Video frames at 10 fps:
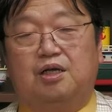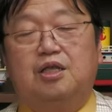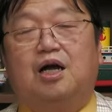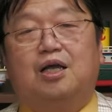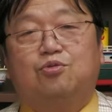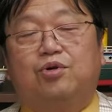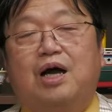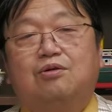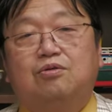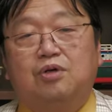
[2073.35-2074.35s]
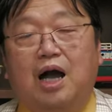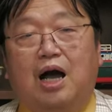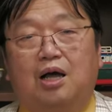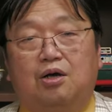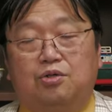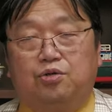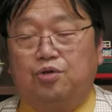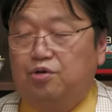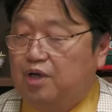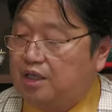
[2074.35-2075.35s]
だからトラックがそ
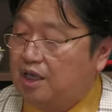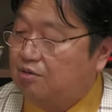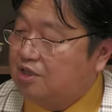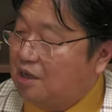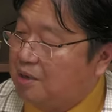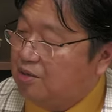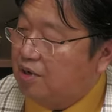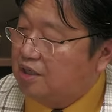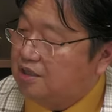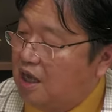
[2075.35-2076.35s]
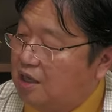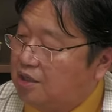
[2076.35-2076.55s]
の揺れている様とかですね、